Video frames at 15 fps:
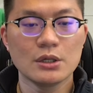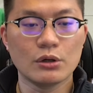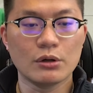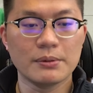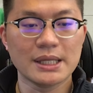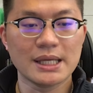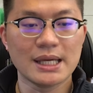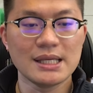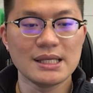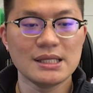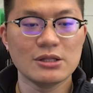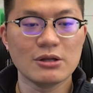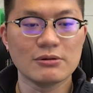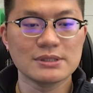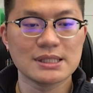我们可
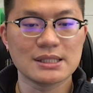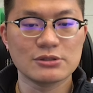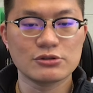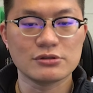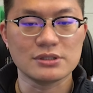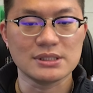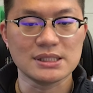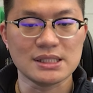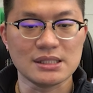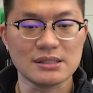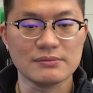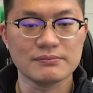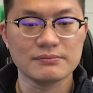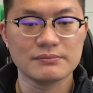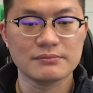以移动这个矩
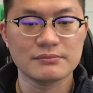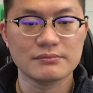形。